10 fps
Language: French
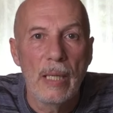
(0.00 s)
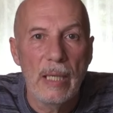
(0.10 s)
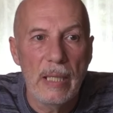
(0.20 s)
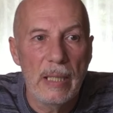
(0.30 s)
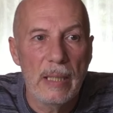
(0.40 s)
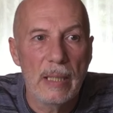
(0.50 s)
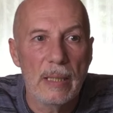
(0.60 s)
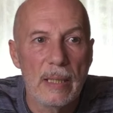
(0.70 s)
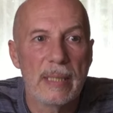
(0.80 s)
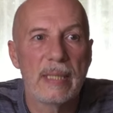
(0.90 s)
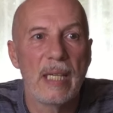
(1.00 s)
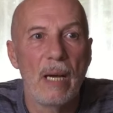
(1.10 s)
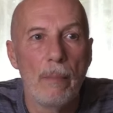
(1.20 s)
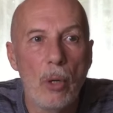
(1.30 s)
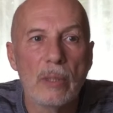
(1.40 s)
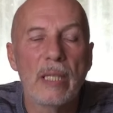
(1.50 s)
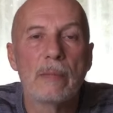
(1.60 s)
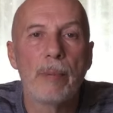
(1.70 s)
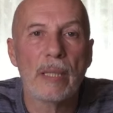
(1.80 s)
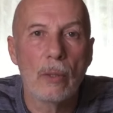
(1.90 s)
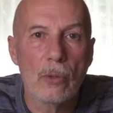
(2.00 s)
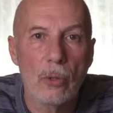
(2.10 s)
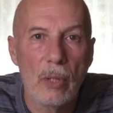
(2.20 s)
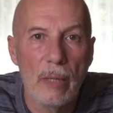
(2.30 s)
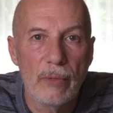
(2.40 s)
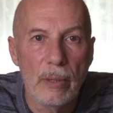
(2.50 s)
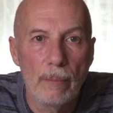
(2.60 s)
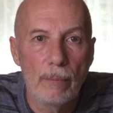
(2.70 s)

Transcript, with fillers: Et c'est un manque d'expérience dans la vie.